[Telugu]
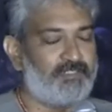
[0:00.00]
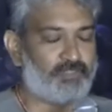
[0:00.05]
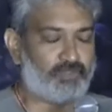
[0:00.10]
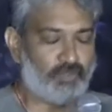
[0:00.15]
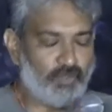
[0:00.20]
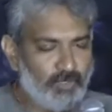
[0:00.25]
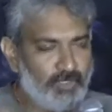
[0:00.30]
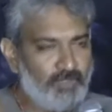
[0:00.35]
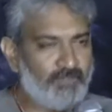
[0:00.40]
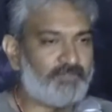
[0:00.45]

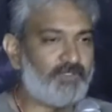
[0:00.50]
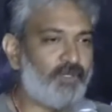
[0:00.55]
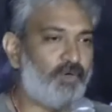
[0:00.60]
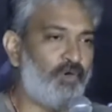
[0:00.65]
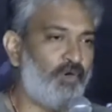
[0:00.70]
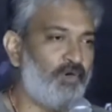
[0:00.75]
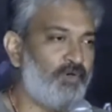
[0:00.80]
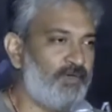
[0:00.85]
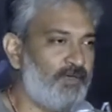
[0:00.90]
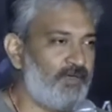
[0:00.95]
సోల్ ఆఫ్ ద
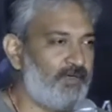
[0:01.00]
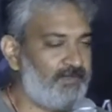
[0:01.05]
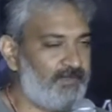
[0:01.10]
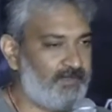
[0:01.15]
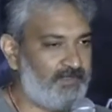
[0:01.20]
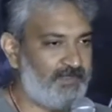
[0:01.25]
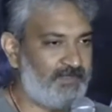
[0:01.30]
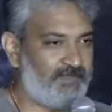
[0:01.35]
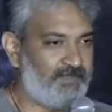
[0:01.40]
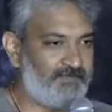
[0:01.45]
హోల్
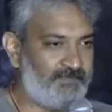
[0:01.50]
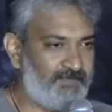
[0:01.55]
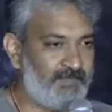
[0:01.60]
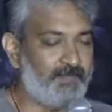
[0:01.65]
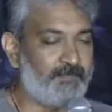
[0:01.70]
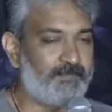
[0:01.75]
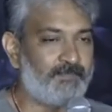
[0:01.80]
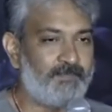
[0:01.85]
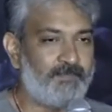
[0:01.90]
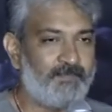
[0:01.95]

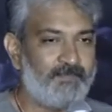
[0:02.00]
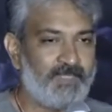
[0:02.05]
ఫిల్మ్